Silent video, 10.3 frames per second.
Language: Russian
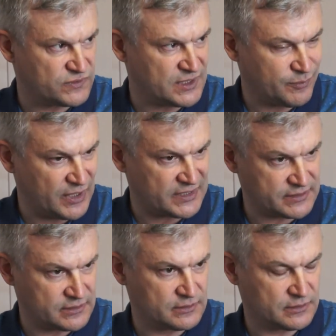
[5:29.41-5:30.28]
в
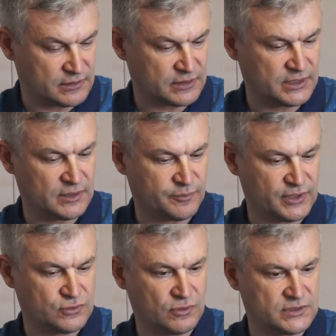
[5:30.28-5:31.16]
запас, э, где
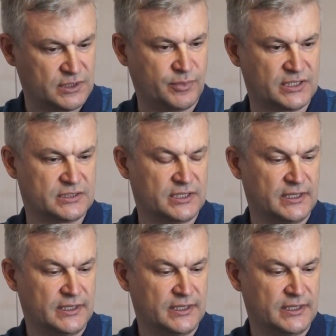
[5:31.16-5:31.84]
происходит запас